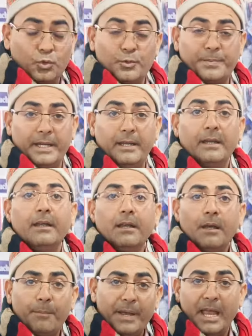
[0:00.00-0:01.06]
सूज पे
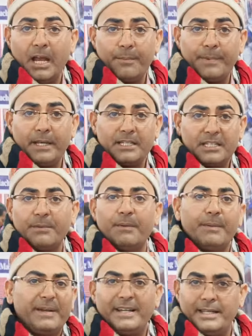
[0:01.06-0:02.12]
बैग पे किसी
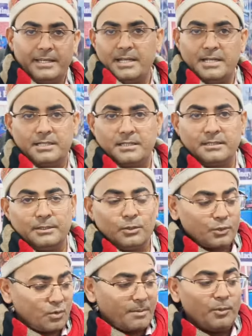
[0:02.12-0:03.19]
पे भी प्रिंटिंग किया जा सकता है
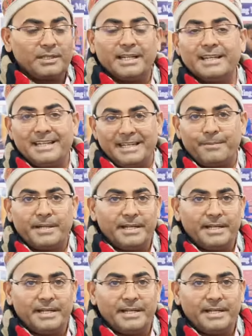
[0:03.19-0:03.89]
तो इसको हम बोलते हैं डी